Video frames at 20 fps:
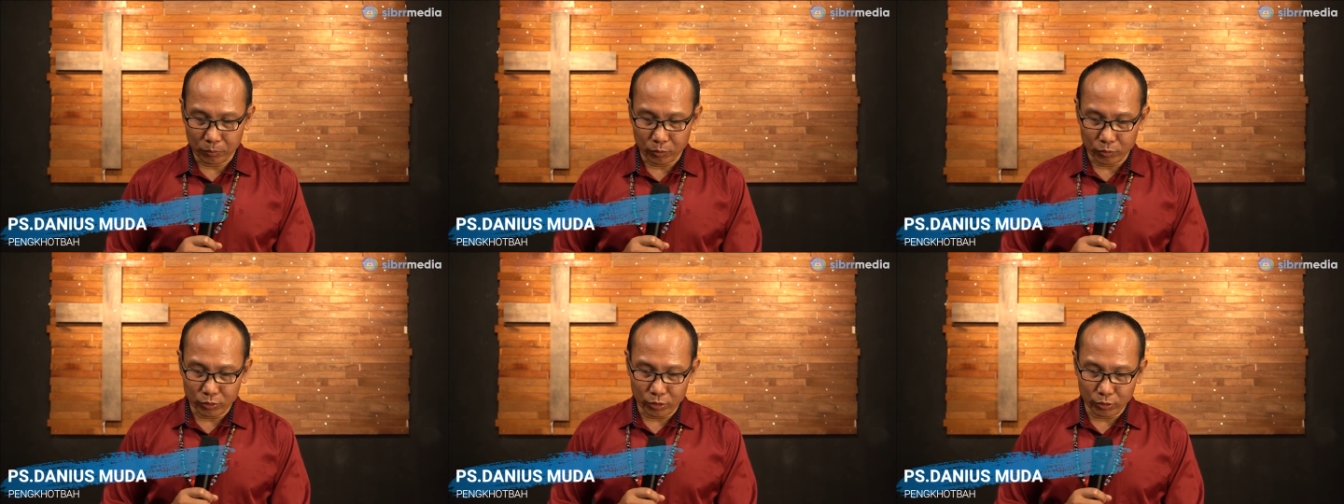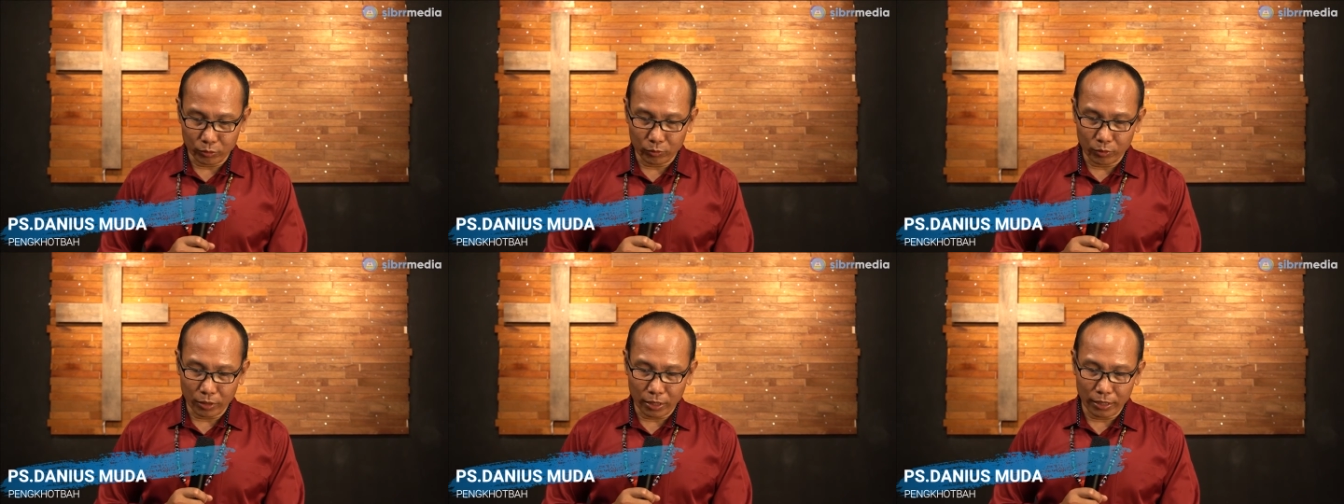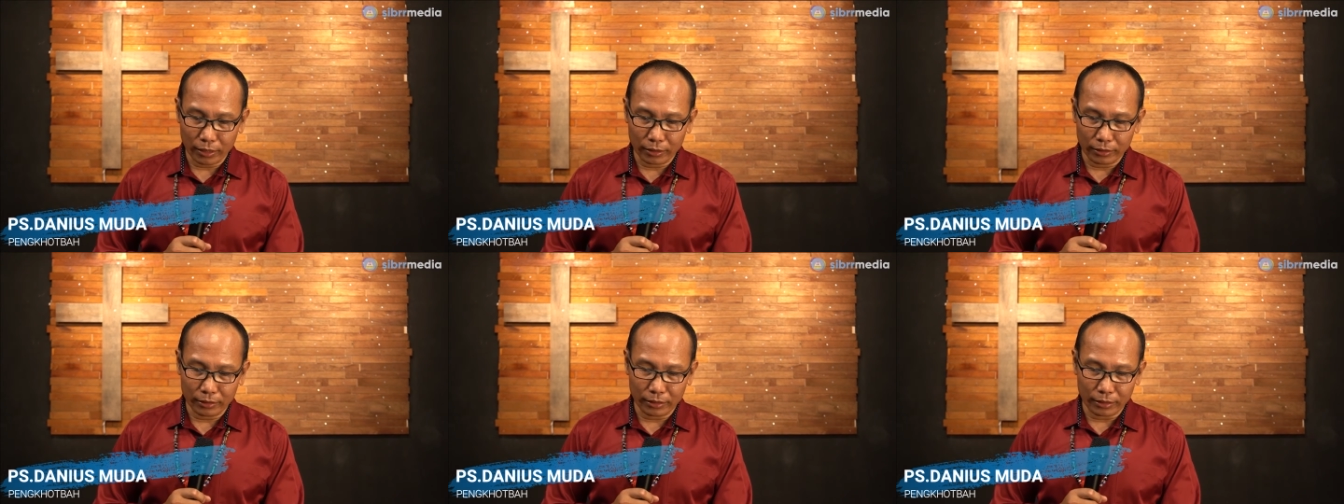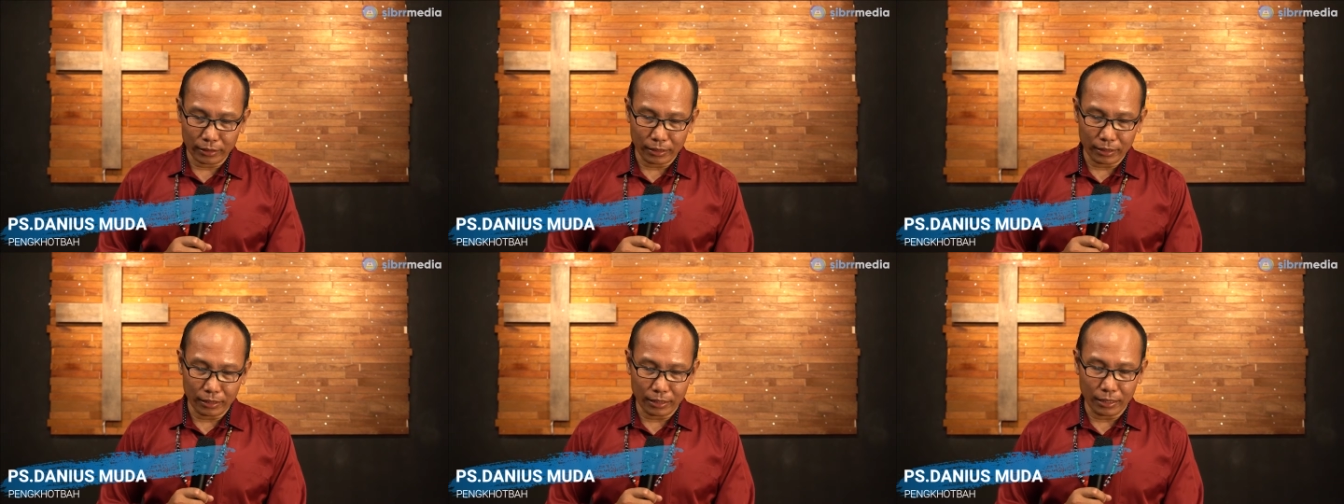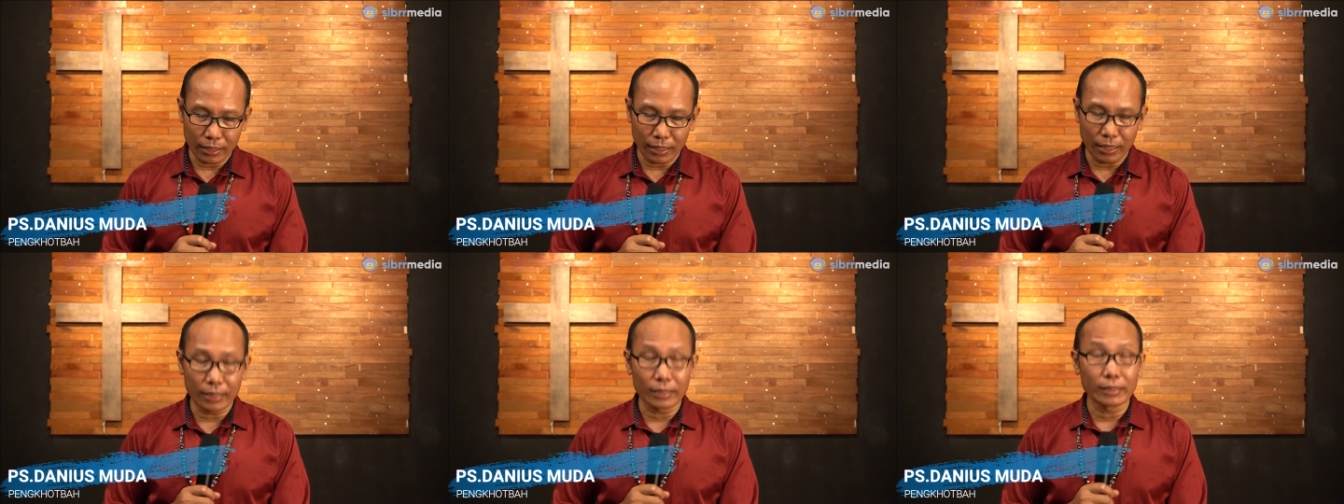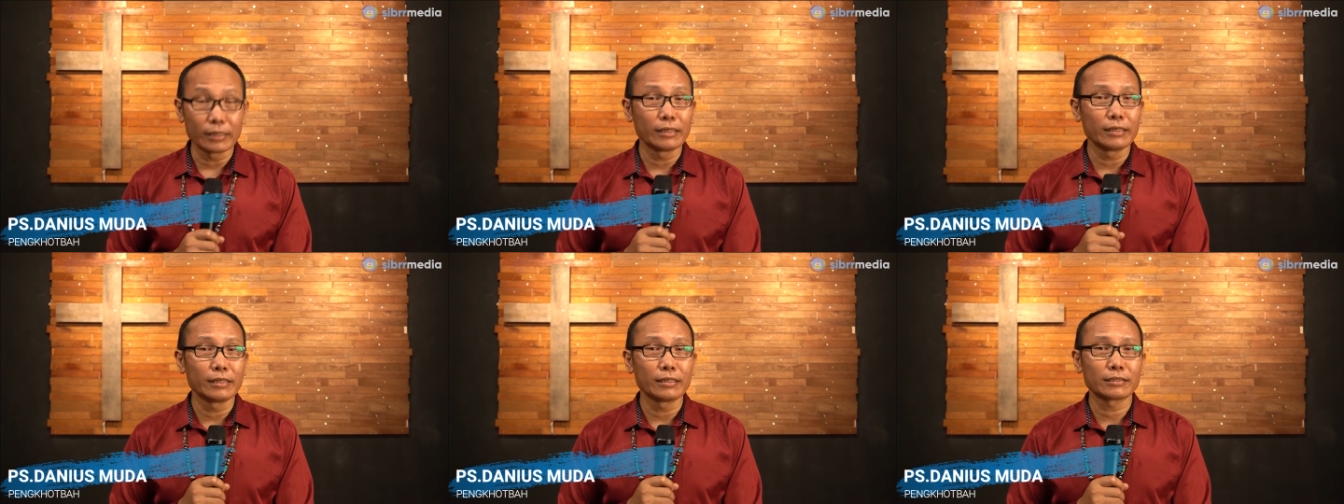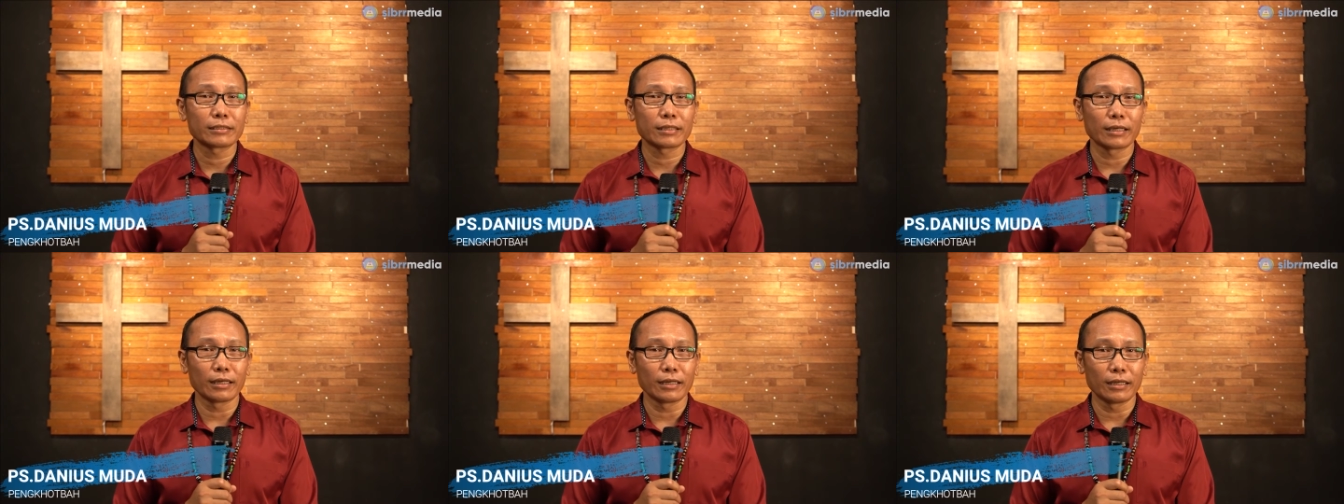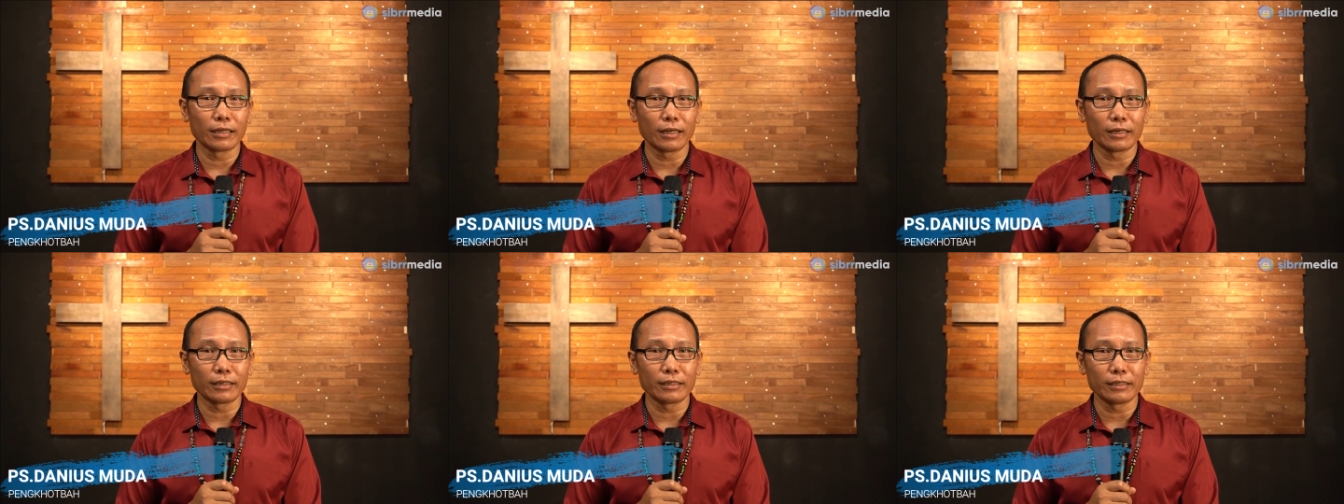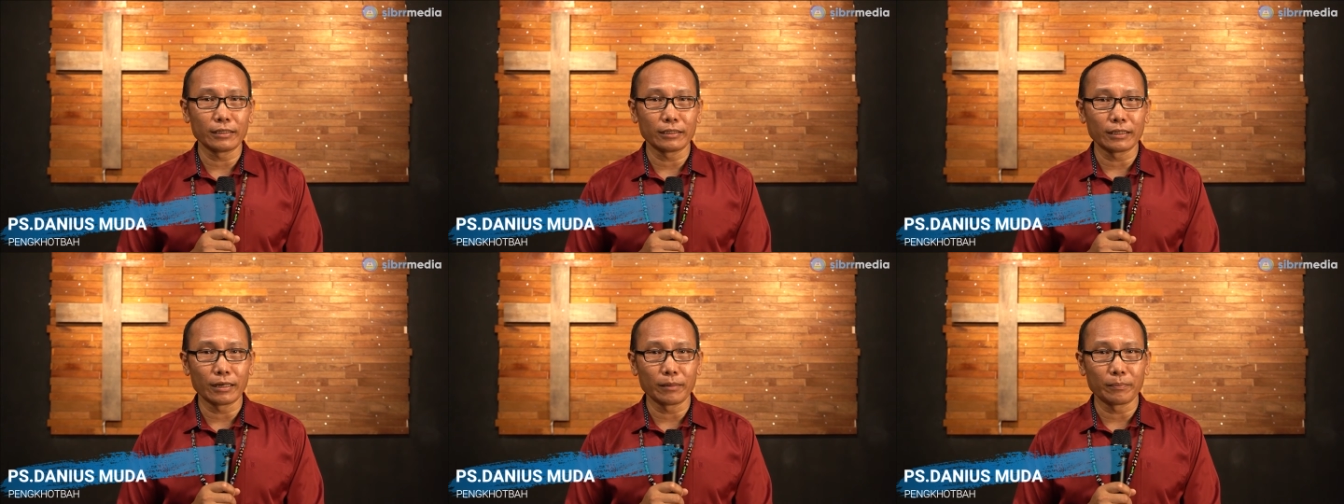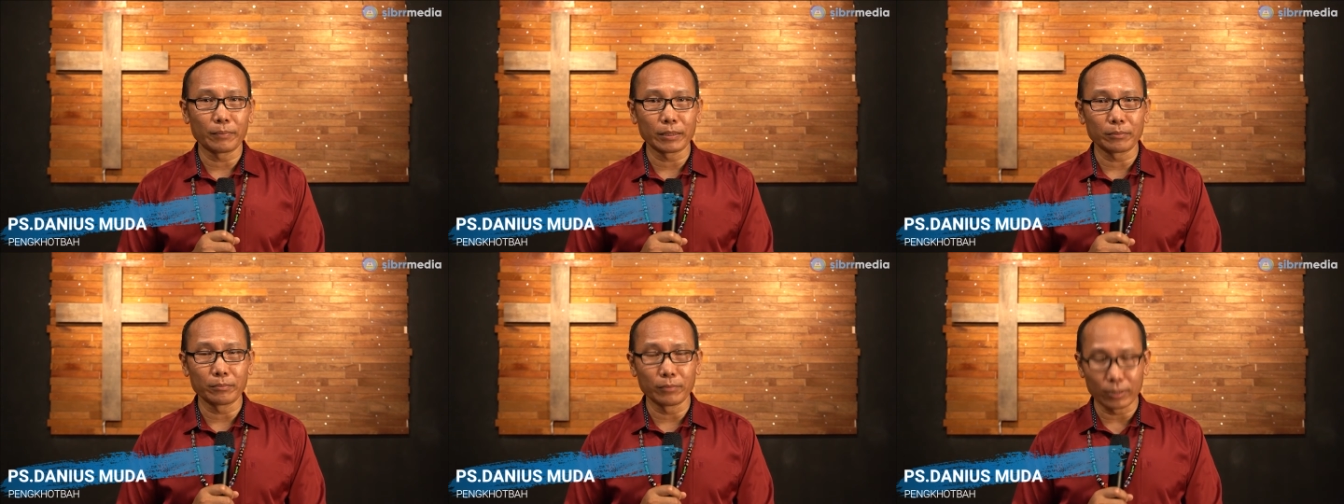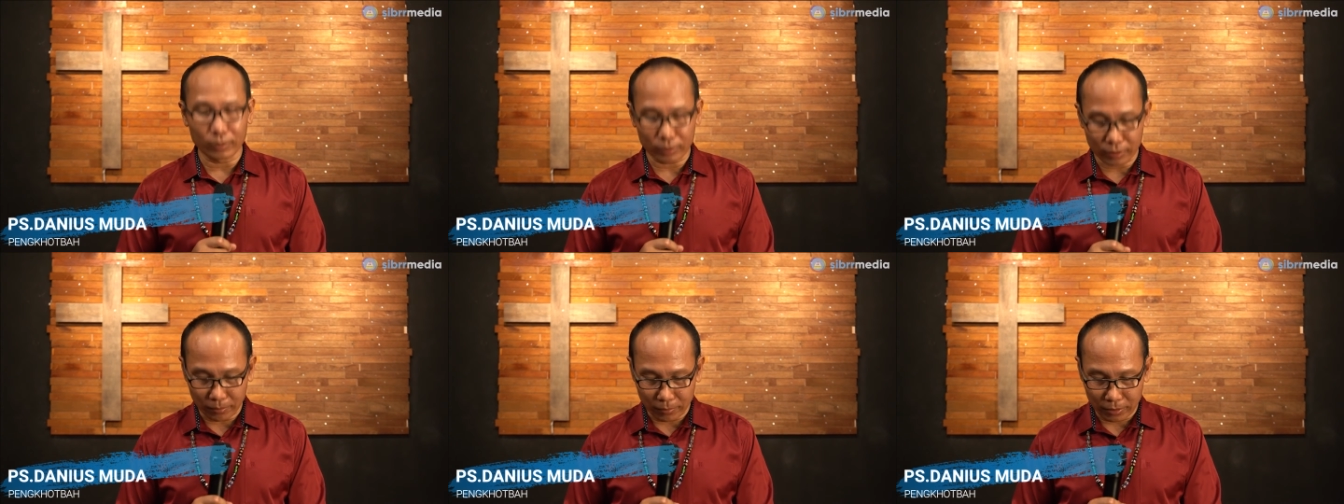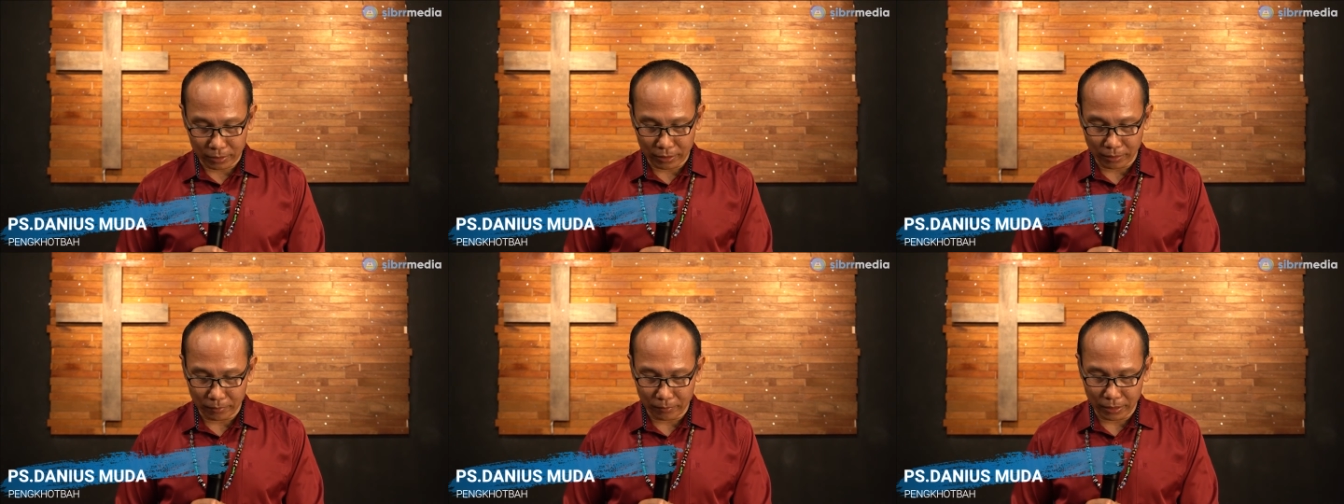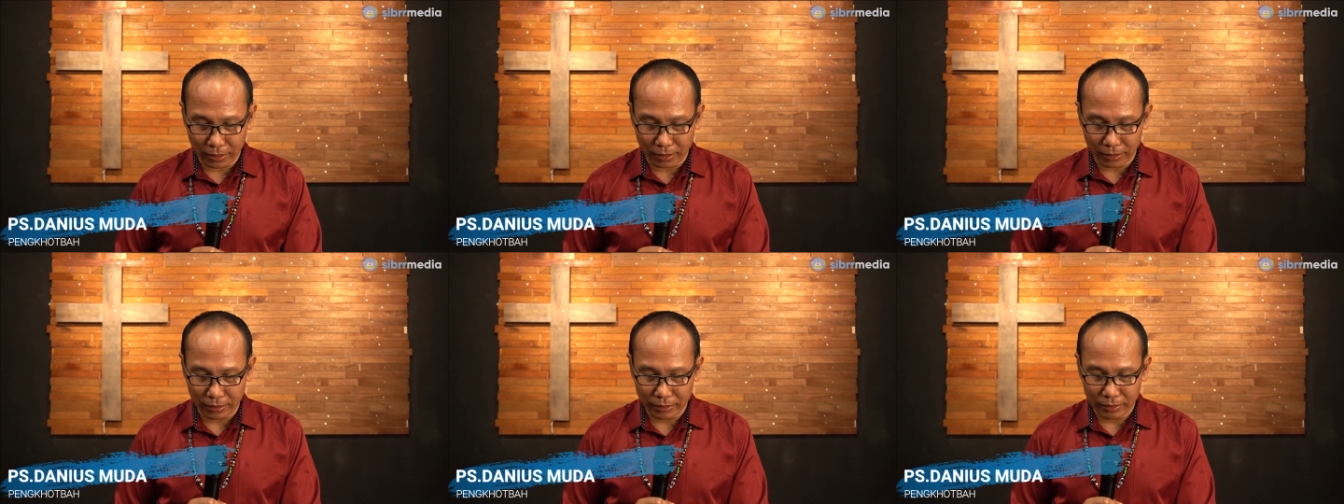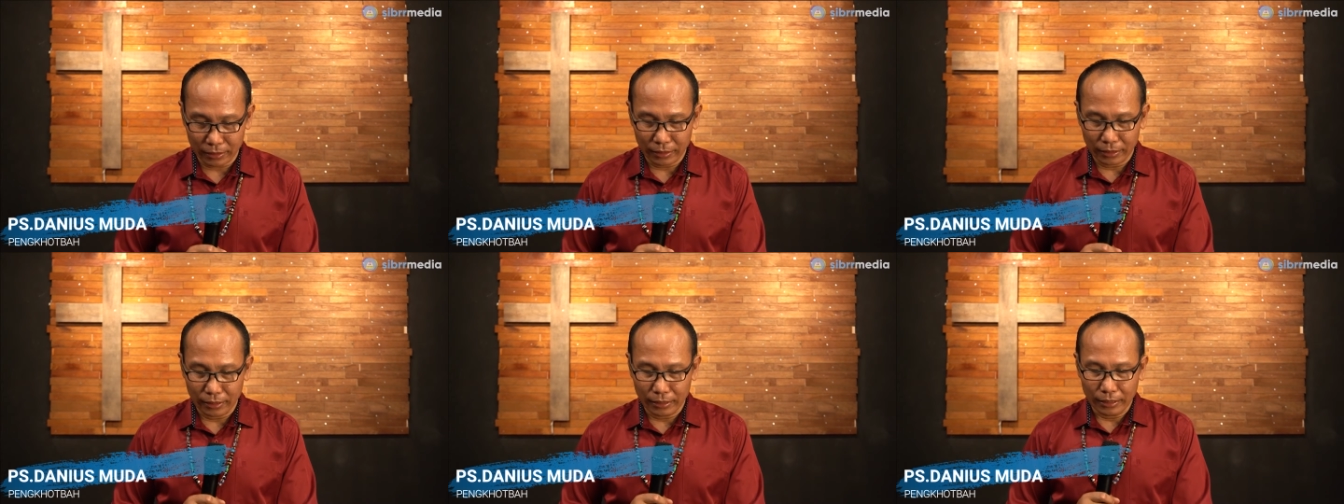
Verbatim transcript: Puji Tuhan karena hari ini sekali lagi kita dapat bersama-sama